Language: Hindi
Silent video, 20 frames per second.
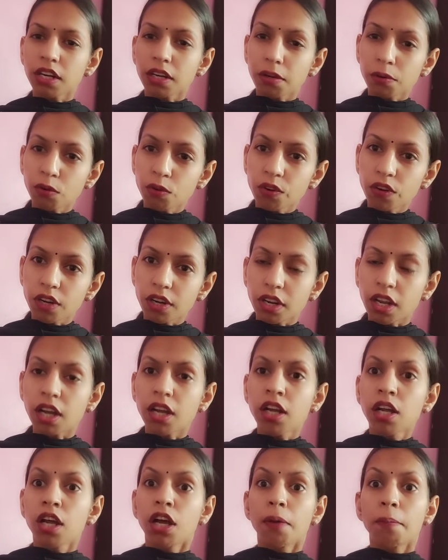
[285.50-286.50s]
वो करना
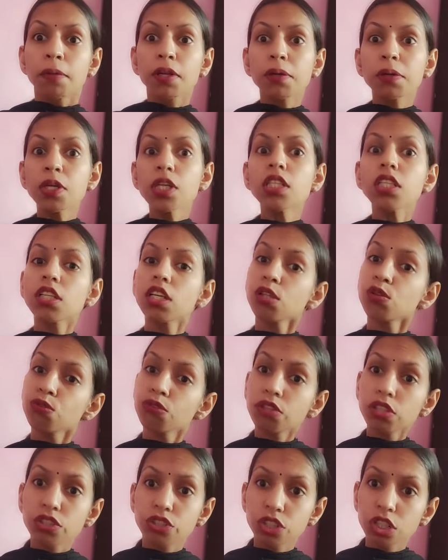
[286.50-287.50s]
मतलब किसी की तो
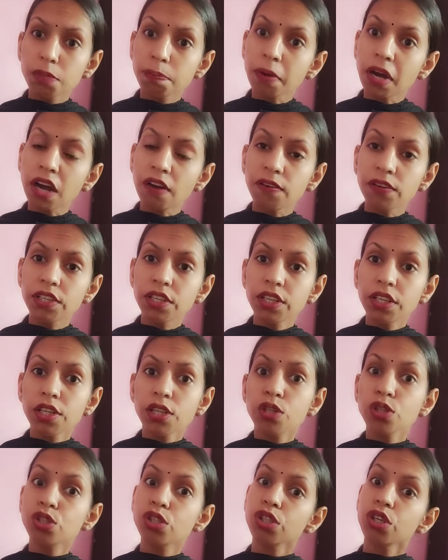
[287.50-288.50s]
इज्जत पाओगी
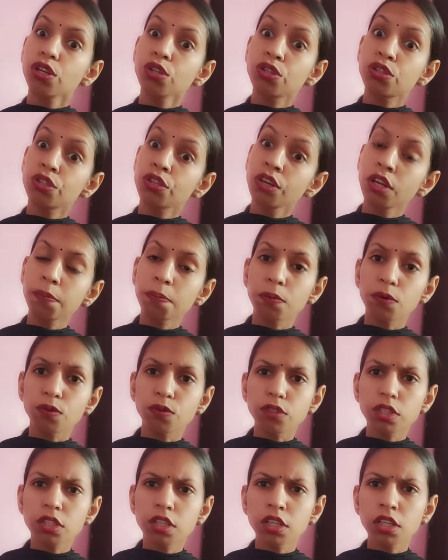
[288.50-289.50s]
किसी के इतने
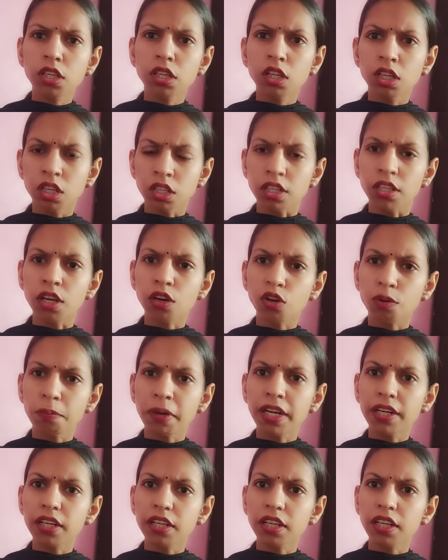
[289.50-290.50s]
इतने घटिया
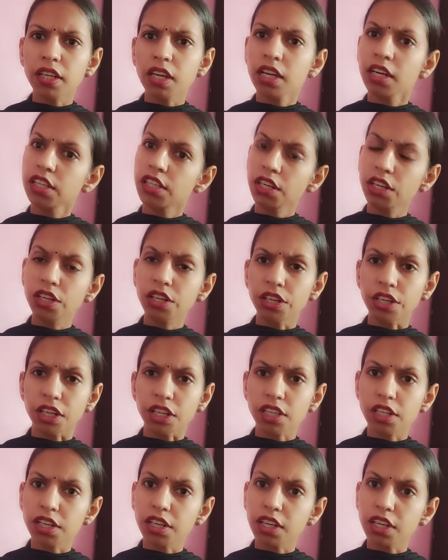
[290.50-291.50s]
कमेंट करके ना इतने घटिया
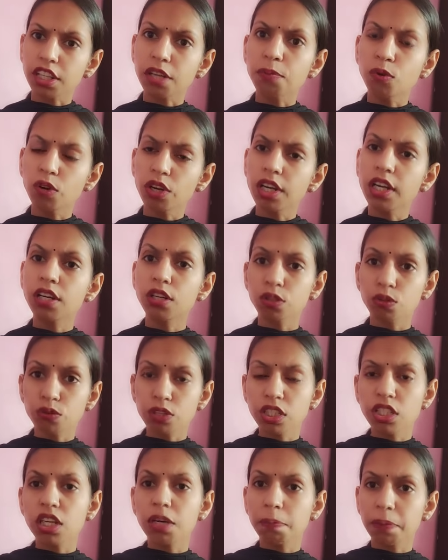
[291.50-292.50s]
तरीके का बोल कर ना तू
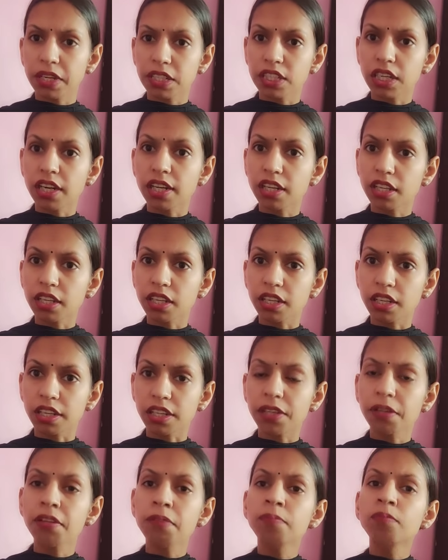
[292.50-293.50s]
किसी ने प्रेजेंट
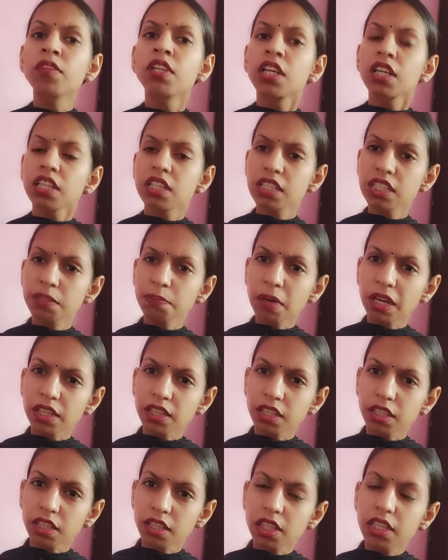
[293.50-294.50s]
करेगी किस
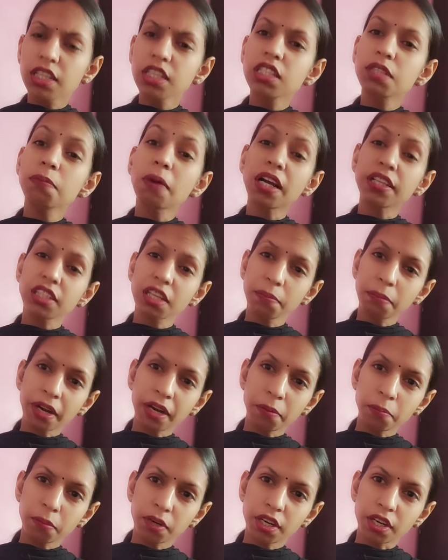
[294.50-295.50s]
बात तक किस बात की
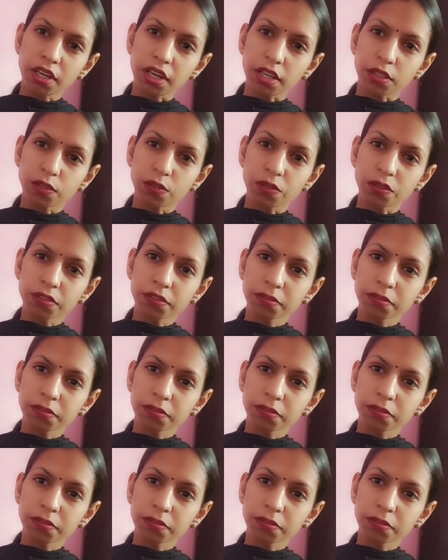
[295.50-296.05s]
मैडम बन रही है तू